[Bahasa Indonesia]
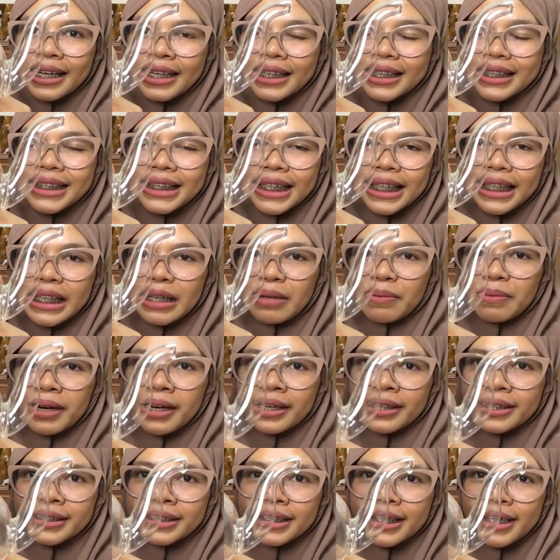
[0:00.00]
ini cantik
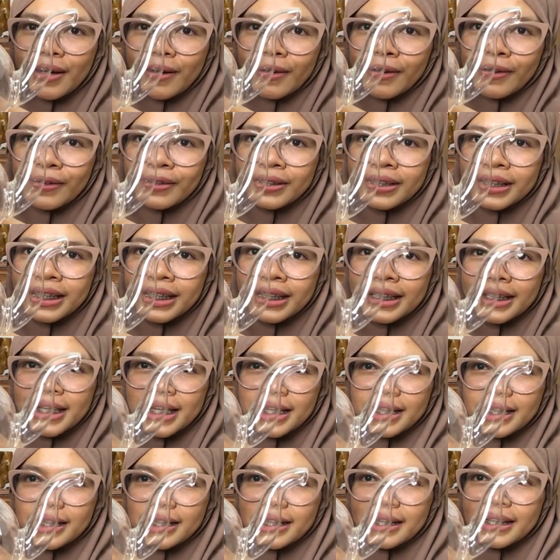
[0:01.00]
banget sih kalau
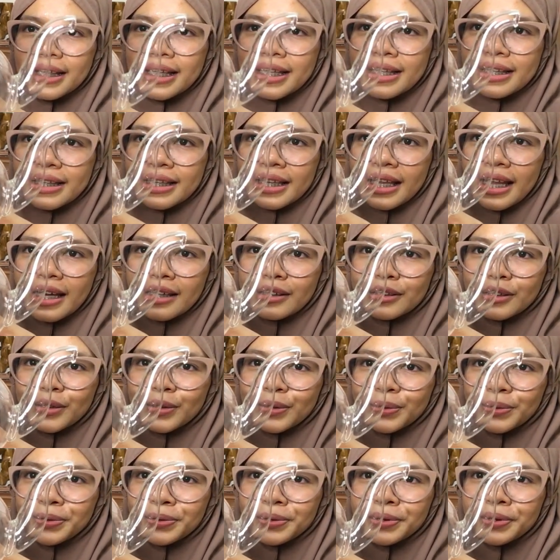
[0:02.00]
dilihat
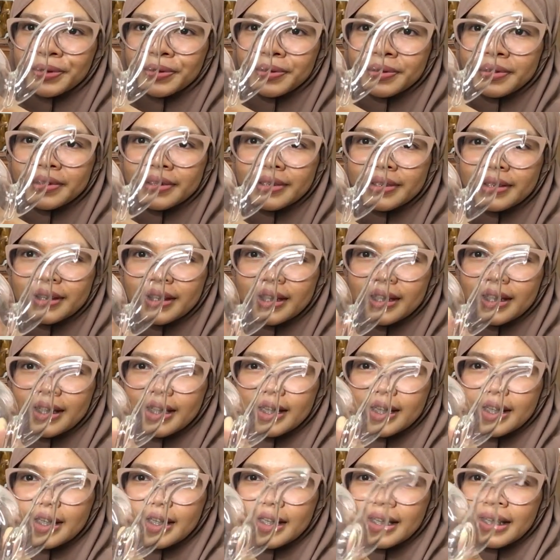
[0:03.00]
langsung
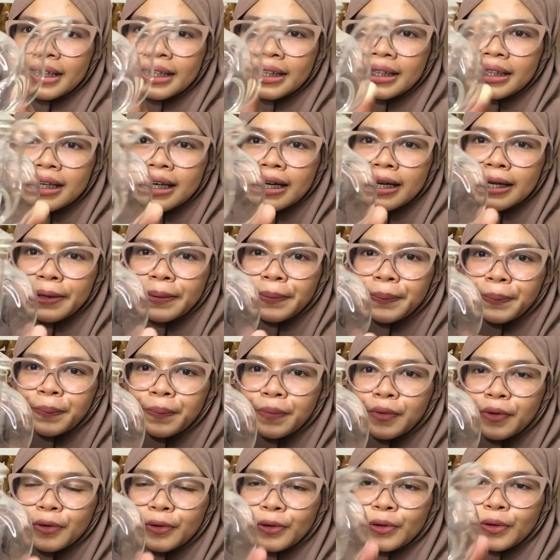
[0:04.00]

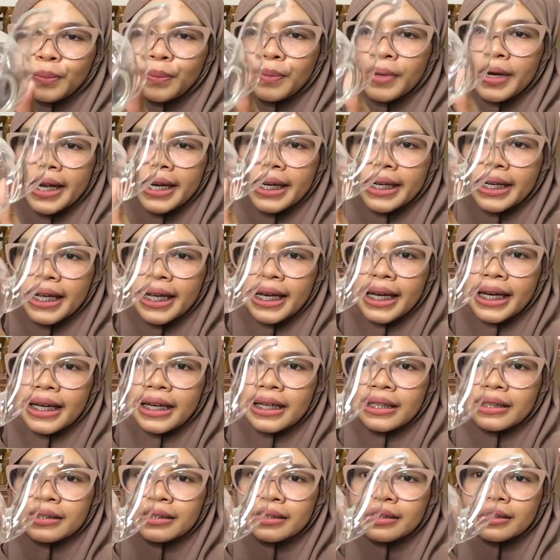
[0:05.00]
dan untuk
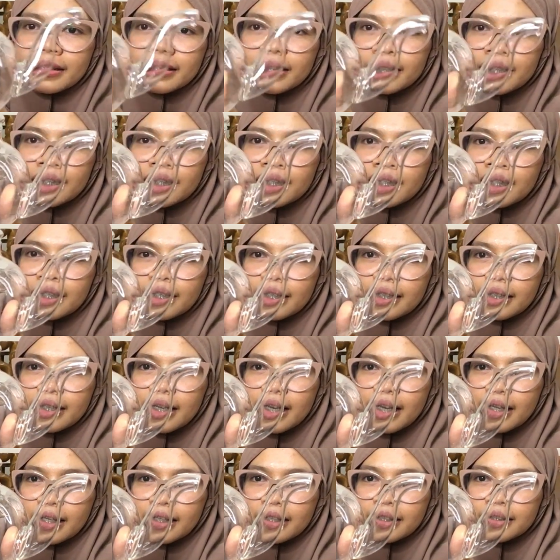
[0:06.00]
brandnya
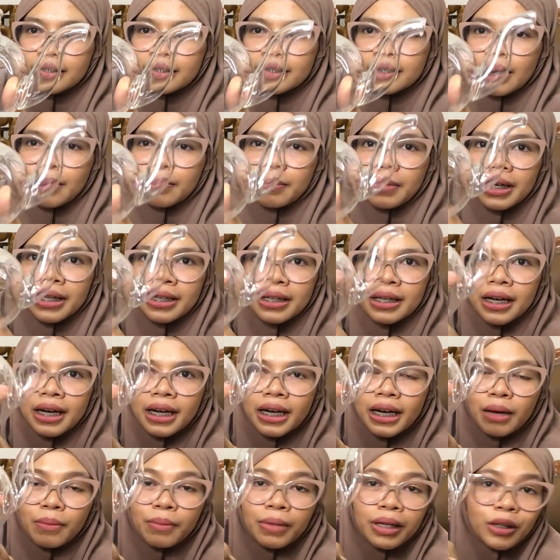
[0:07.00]
dan sama
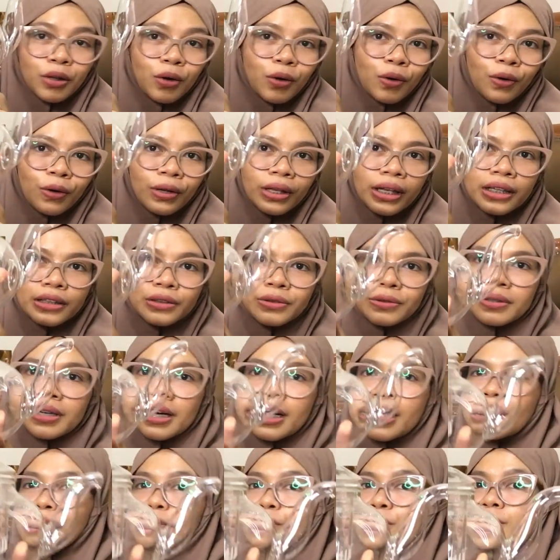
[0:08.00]
dengan nama tokonya
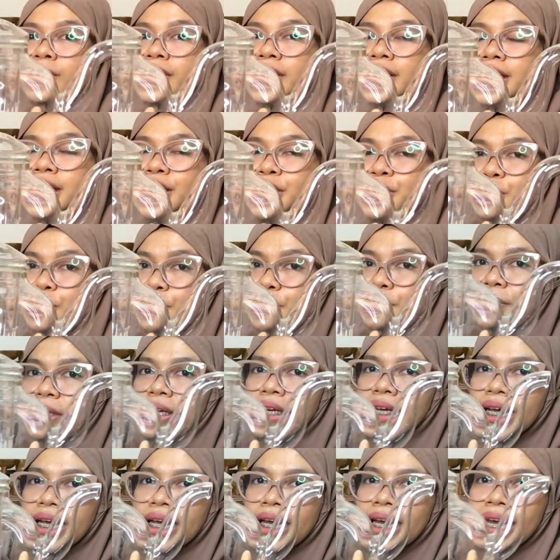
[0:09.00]
juga aku beli di
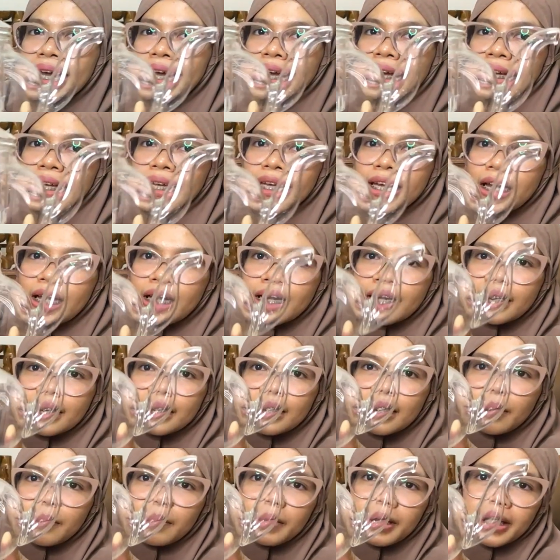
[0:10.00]
Shopee ya
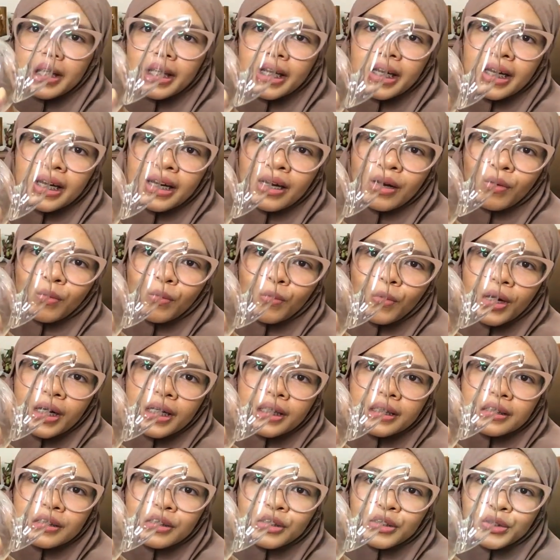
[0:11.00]
namanya
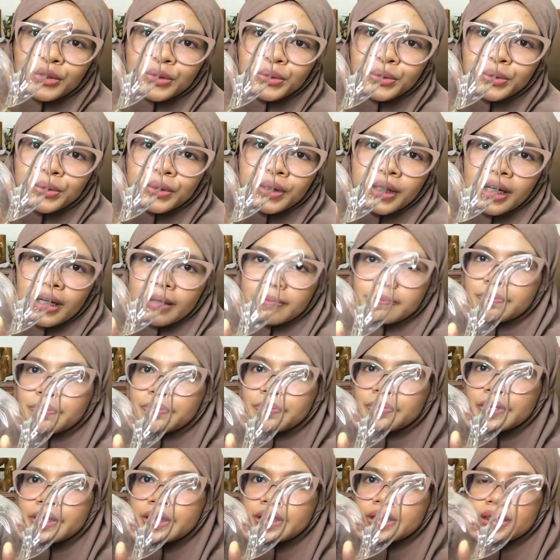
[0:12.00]
one two
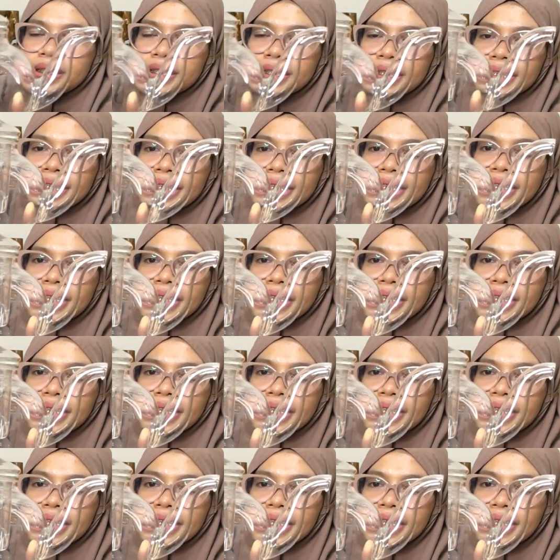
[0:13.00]
cups